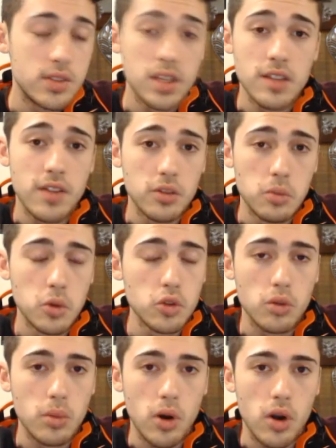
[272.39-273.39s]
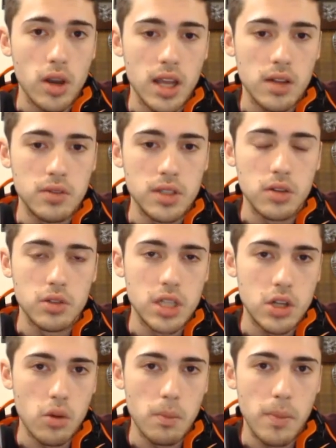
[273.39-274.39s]
se ne fanno molto pochi alla fine con
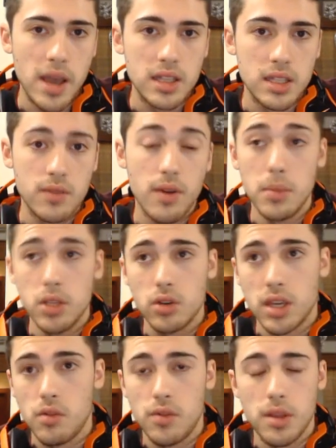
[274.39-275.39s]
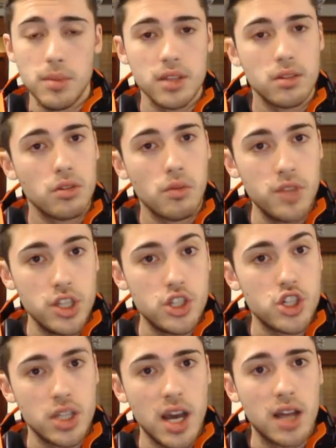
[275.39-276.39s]
il competitive, a meno che ovviamente non
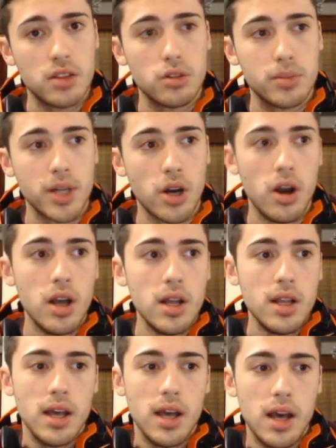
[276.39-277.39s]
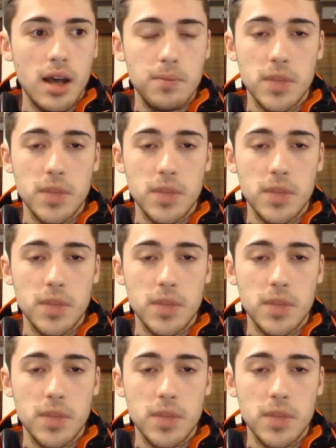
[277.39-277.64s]
vinci tanto, però eh,